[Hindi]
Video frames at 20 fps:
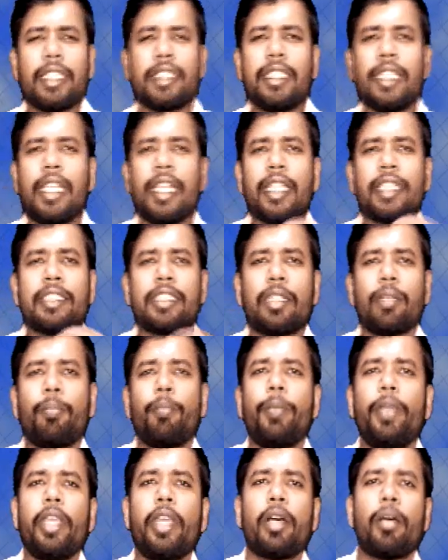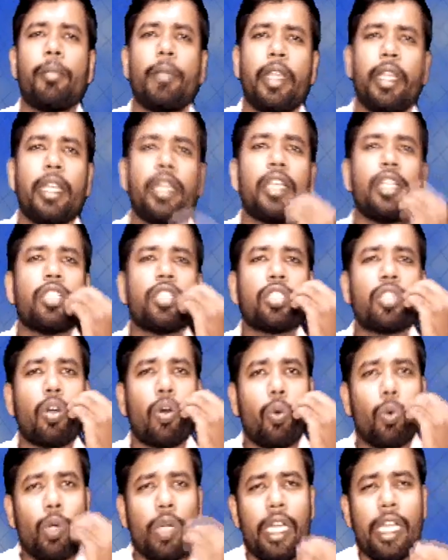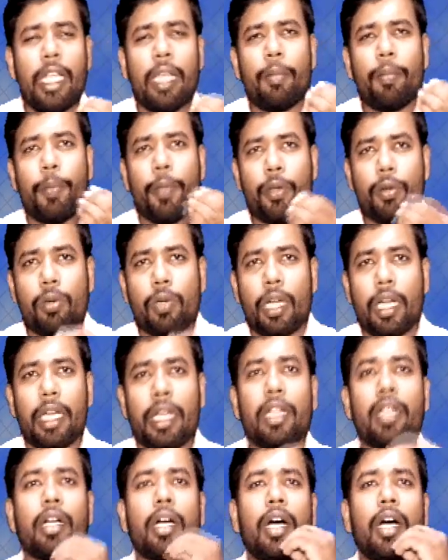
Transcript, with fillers: इसीलिए जब भी हमें ओनली ए फ्यू का